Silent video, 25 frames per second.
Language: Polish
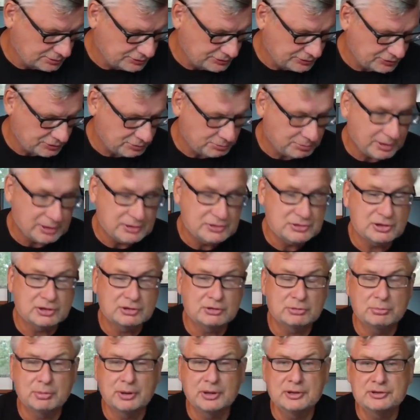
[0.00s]
co będzie,
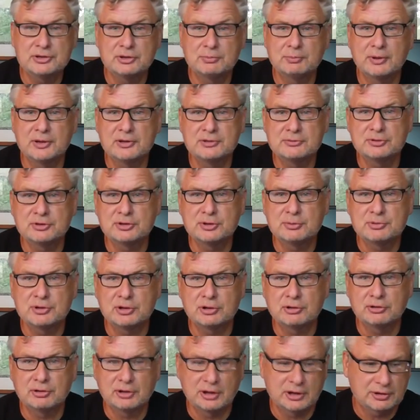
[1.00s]
to będzie. Państwo się
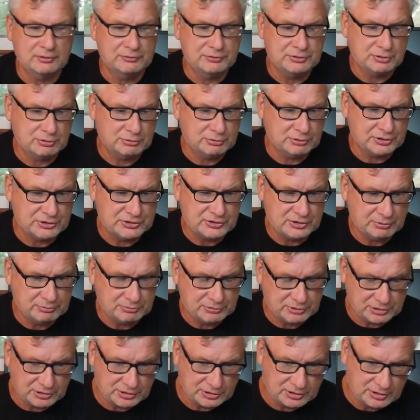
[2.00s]
przekonają w ciągu
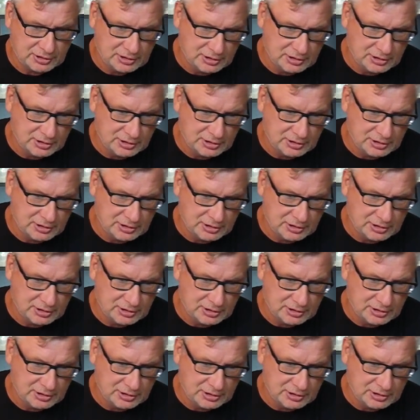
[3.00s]
następnych